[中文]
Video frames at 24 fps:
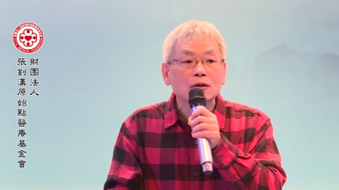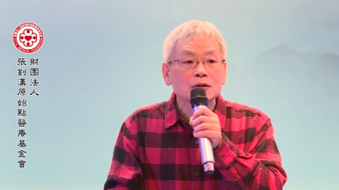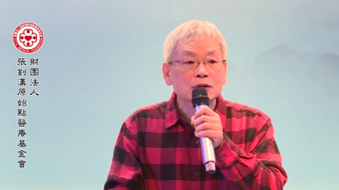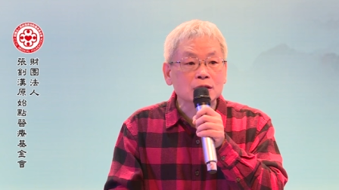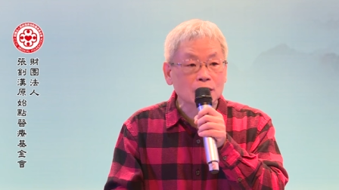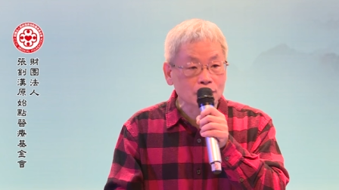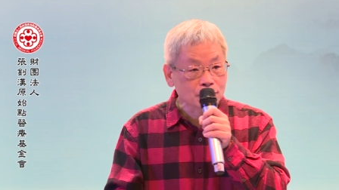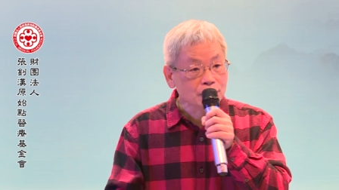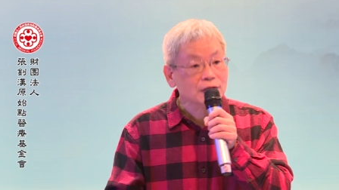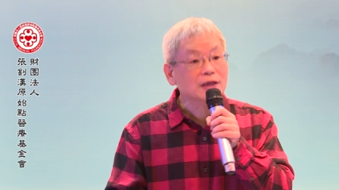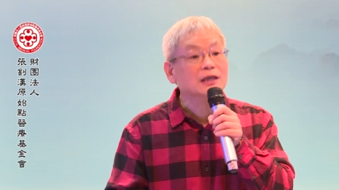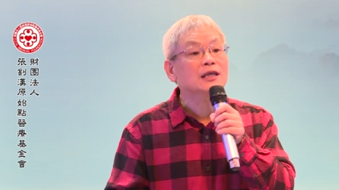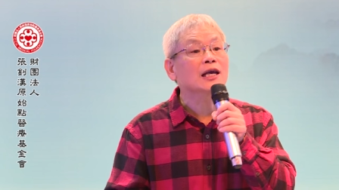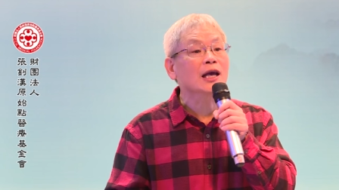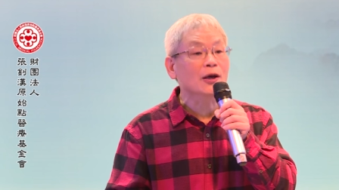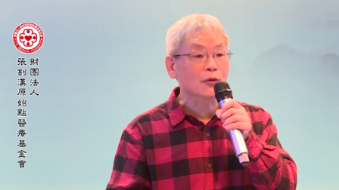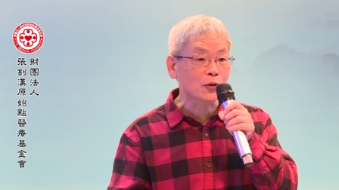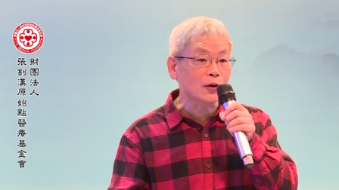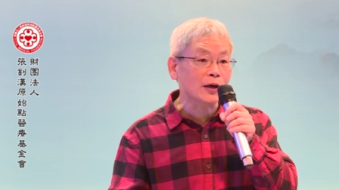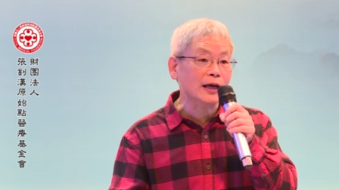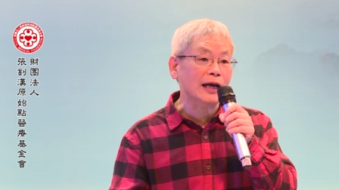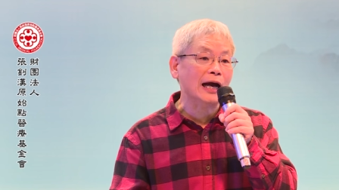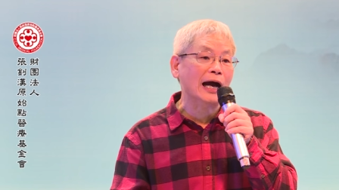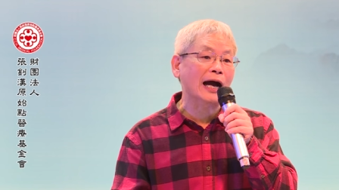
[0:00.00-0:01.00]
成分也
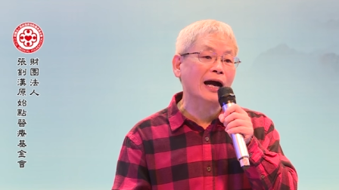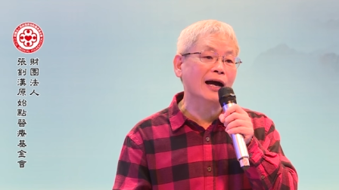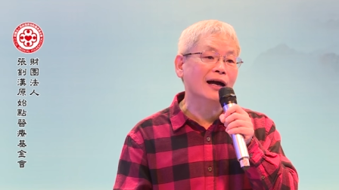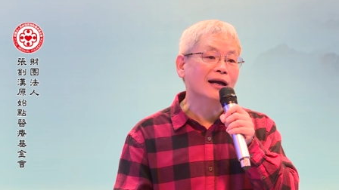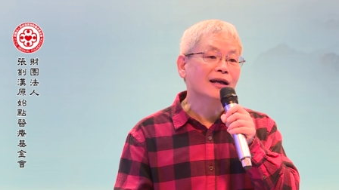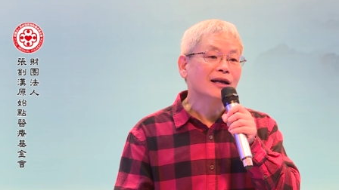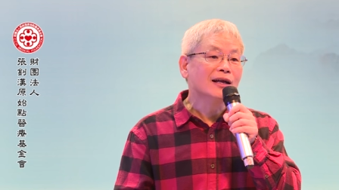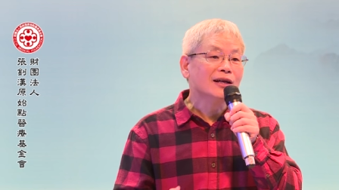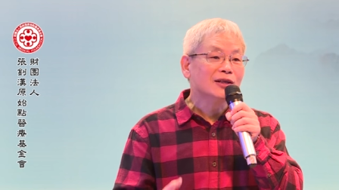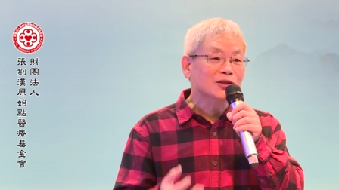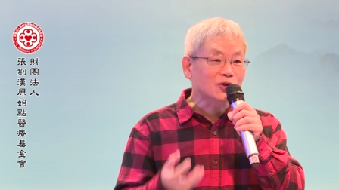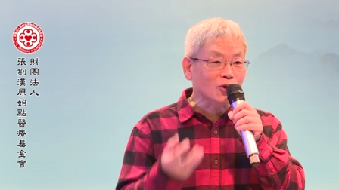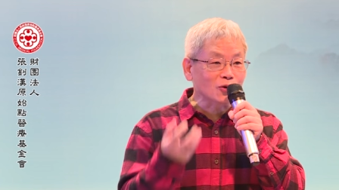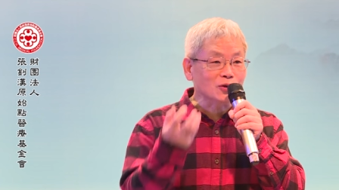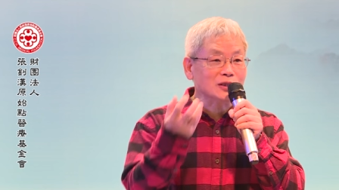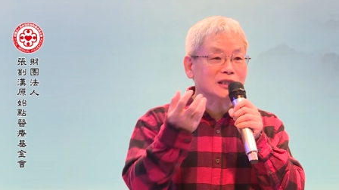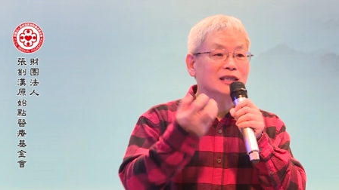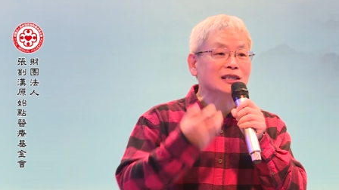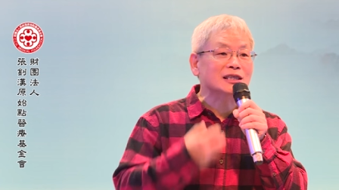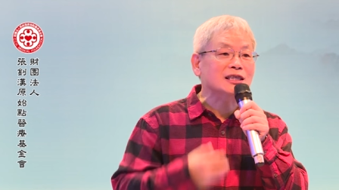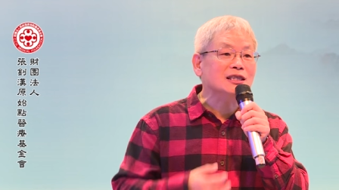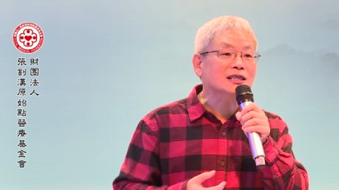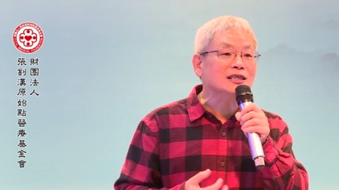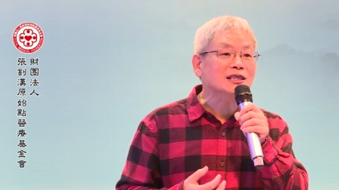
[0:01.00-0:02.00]
会啊，东西
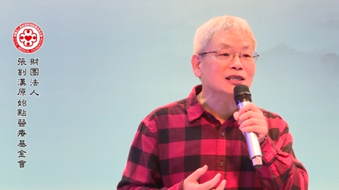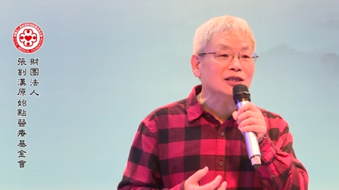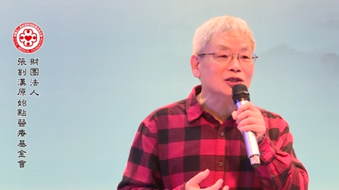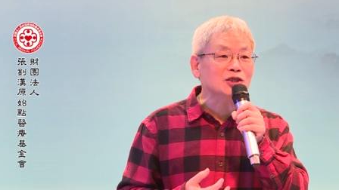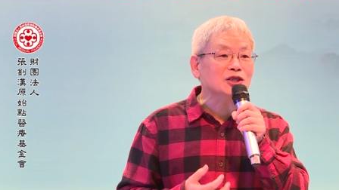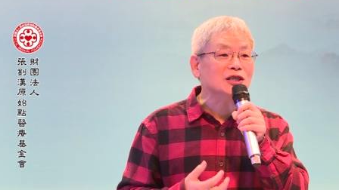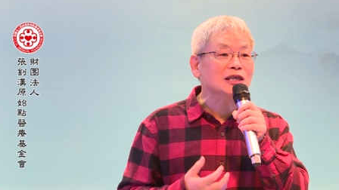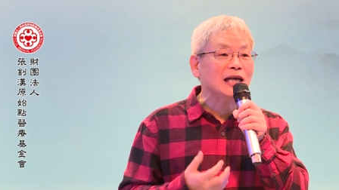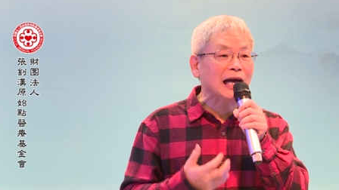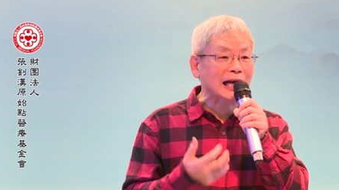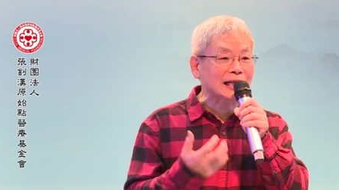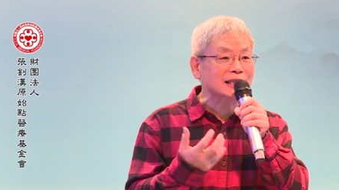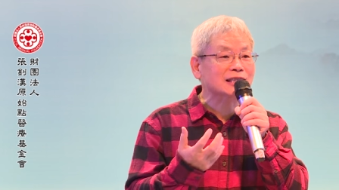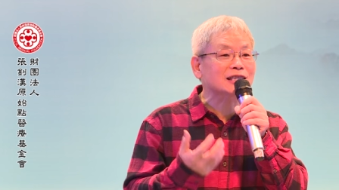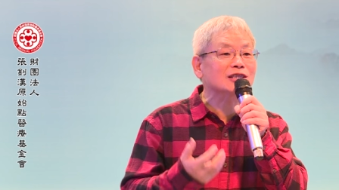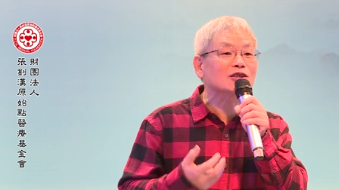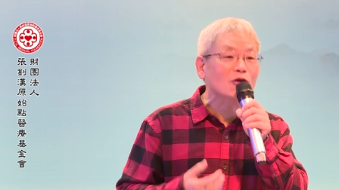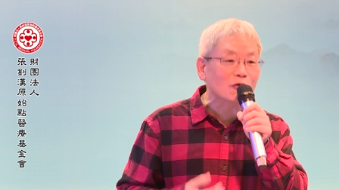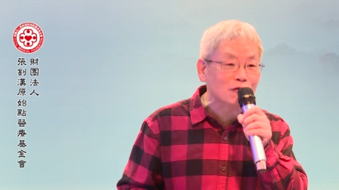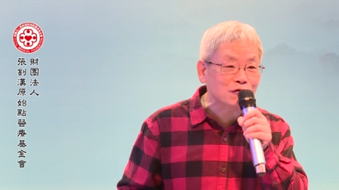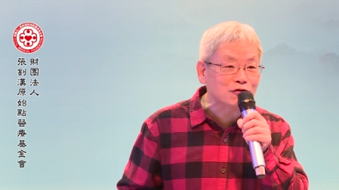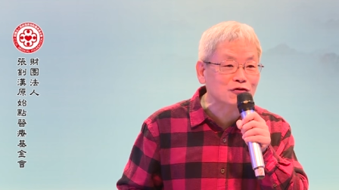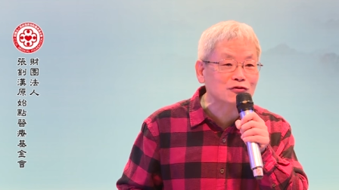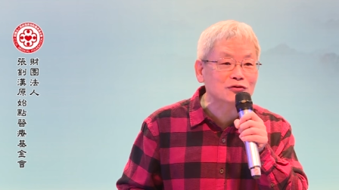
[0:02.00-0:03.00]
吃进去还是
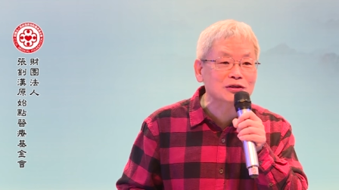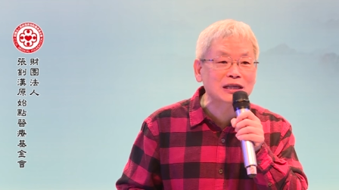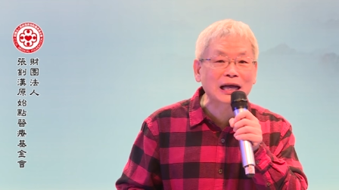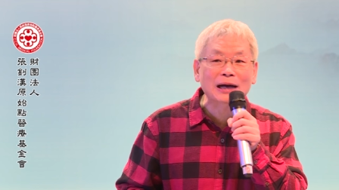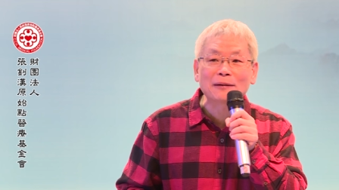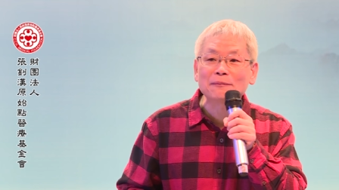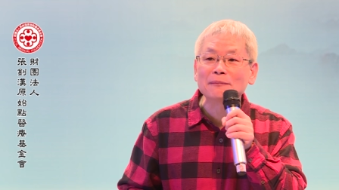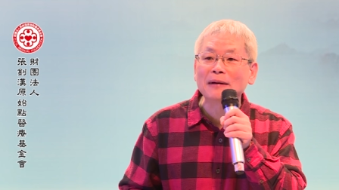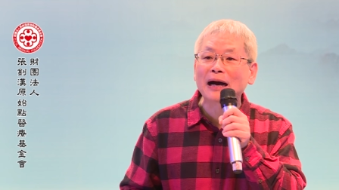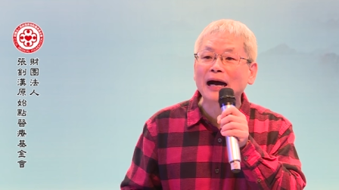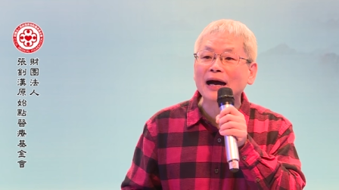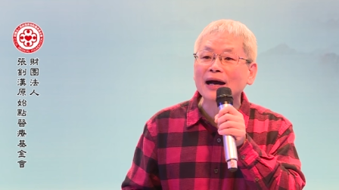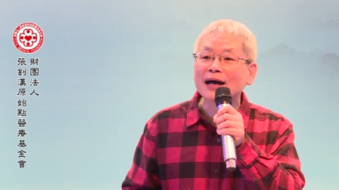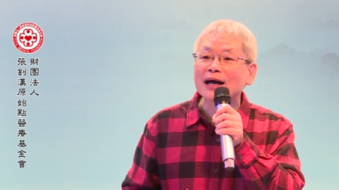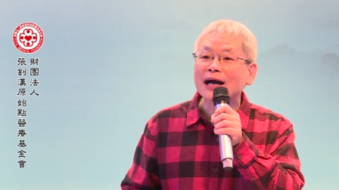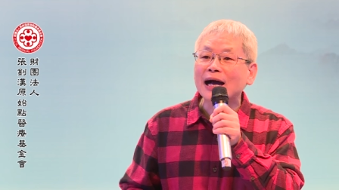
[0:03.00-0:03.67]
有负担嘛，